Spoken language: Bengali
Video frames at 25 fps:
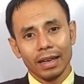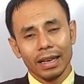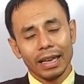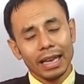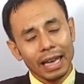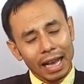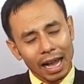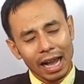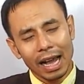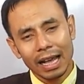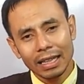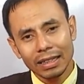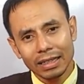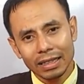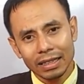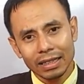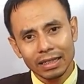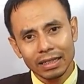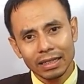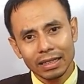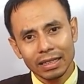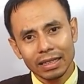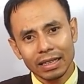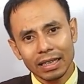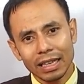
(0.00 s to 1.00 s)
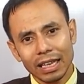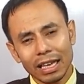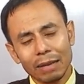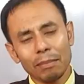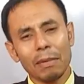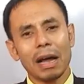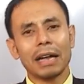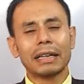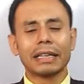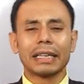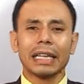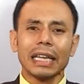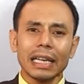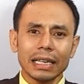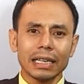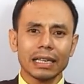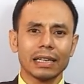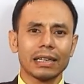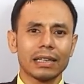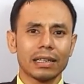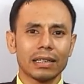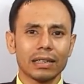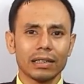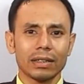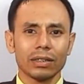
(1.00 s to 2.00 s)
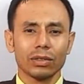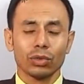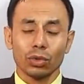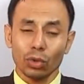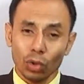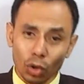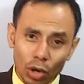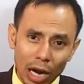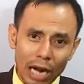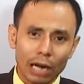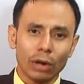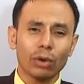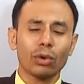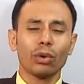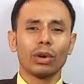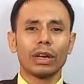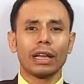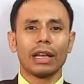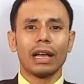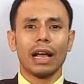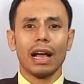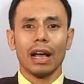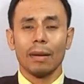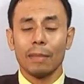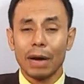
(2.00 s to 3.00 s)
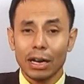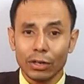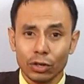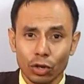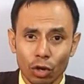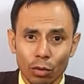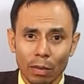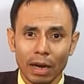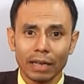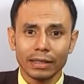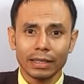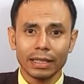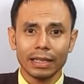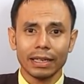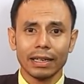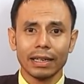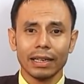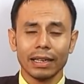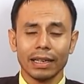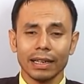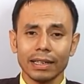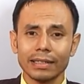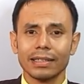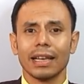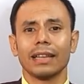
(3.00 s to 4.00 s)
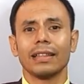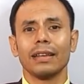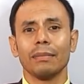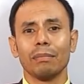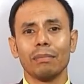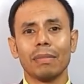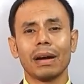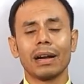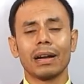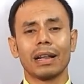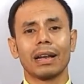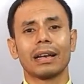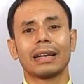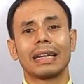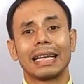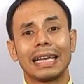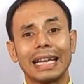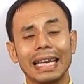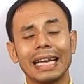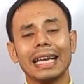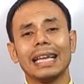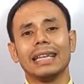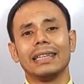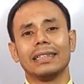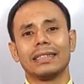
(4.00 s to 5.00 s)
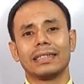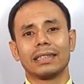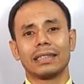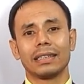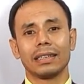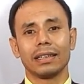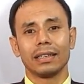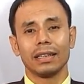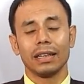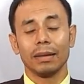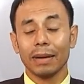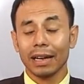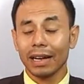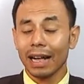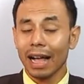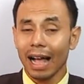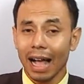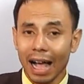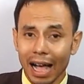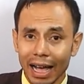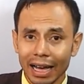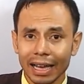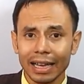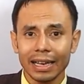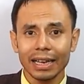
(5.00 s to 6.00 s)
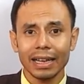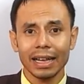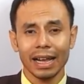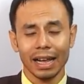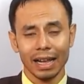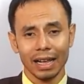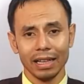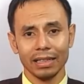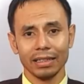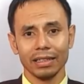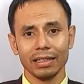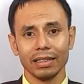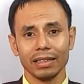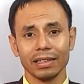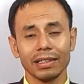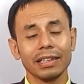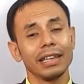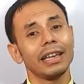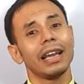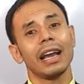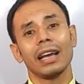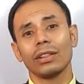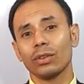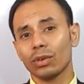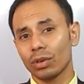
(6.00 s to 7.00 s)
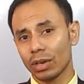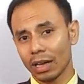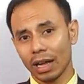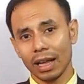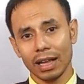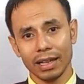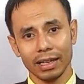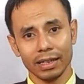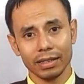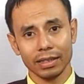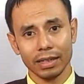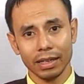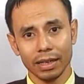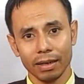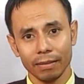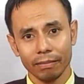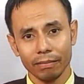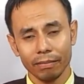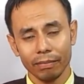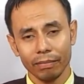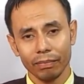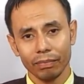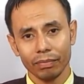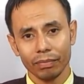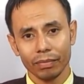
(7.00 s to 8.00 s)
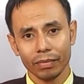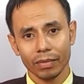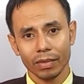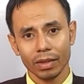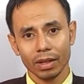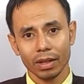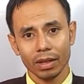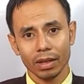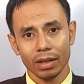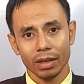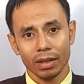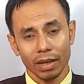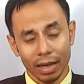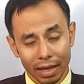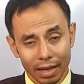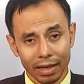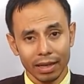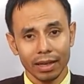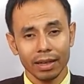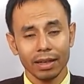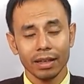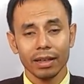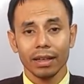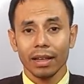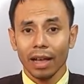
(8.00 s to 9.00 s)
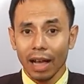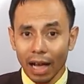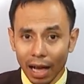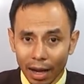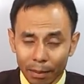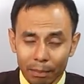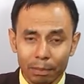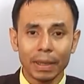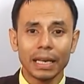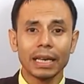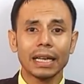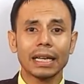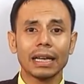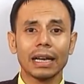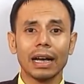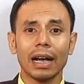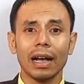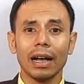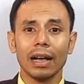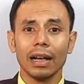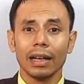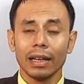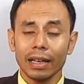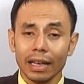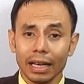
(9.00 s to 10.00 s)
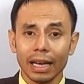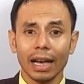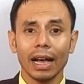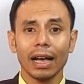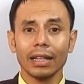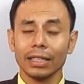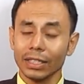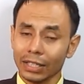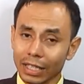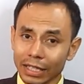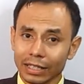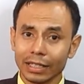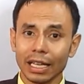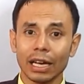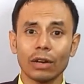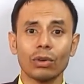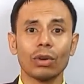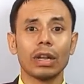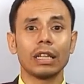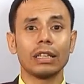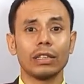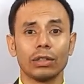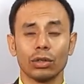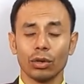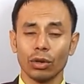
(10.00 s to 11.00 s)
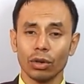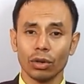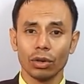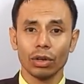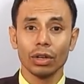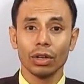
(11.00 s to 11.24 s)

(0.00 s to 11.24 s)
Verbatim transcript: এ হান এ মাটিক তরাক করে আমার সমাজে এ সাথে মার্ডার কেস এবাকা আহের হান কি হানোর কা আহের তা হ্যাঁ হাব্বির কা এ হান চিন্তা করা নিত